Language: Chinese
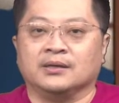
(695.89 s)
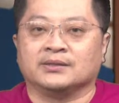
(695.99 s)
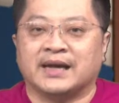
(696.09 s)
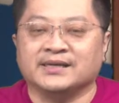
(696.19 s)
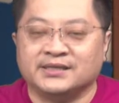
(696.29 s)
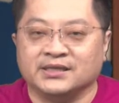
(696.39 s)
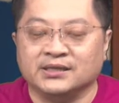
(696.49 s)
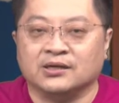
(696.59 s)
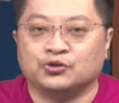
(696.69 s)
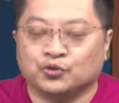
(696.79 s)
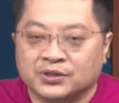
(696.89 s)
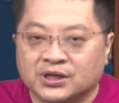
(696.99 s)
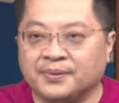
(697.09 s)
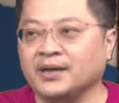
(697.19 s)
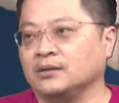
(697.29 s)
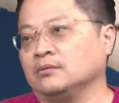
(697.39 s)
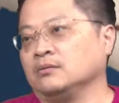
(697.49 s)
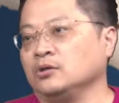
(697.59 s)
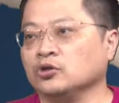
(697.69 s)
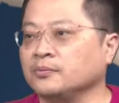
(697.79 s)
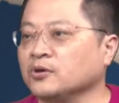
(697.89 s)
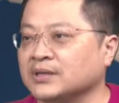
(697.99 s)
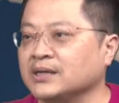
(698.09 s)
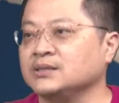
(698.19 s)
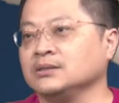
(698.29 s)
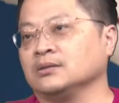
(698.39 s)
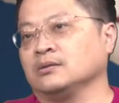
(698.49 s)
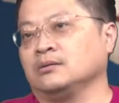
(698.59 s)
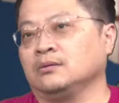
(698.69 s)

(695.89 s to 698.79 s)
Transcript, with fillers: 担心的均热片，你都不用担心了。